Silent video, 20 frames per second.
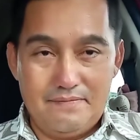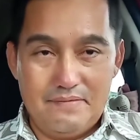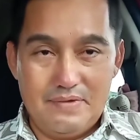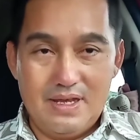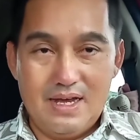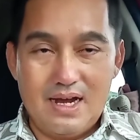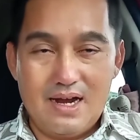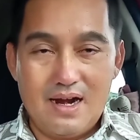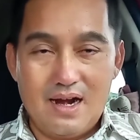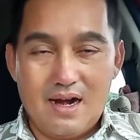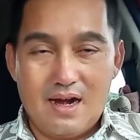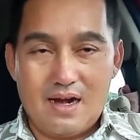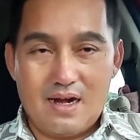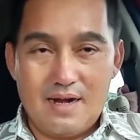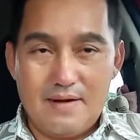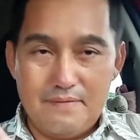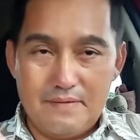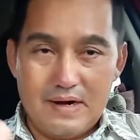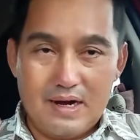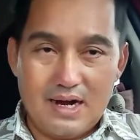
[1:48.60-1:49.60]
ya
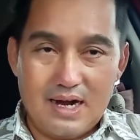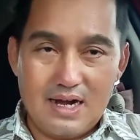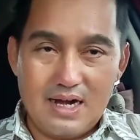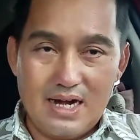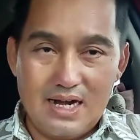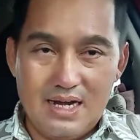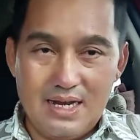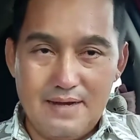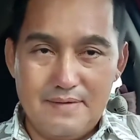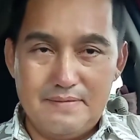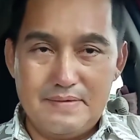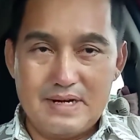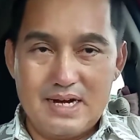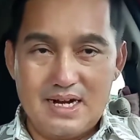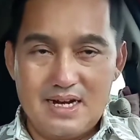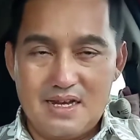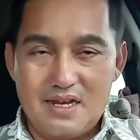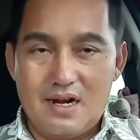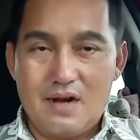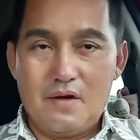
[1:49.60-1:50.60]
Kenapa? Karena dia
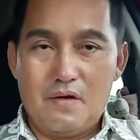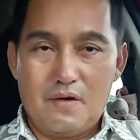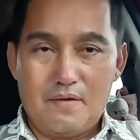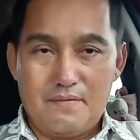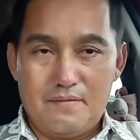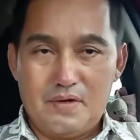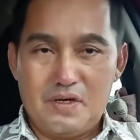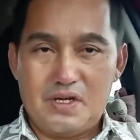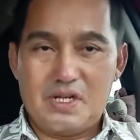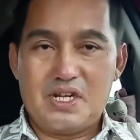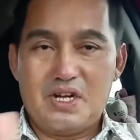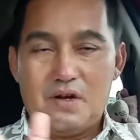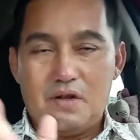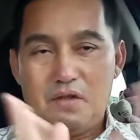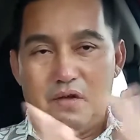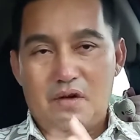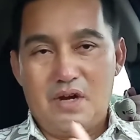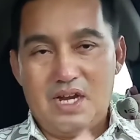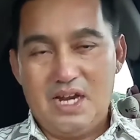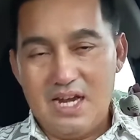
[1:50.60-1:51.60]
merangsang hormon
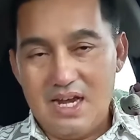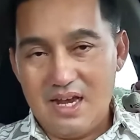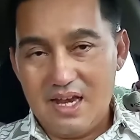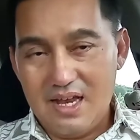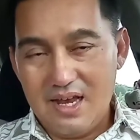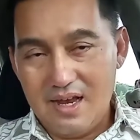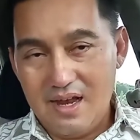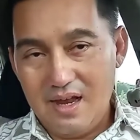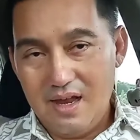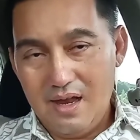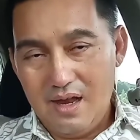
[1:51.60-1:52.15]
serotonin ya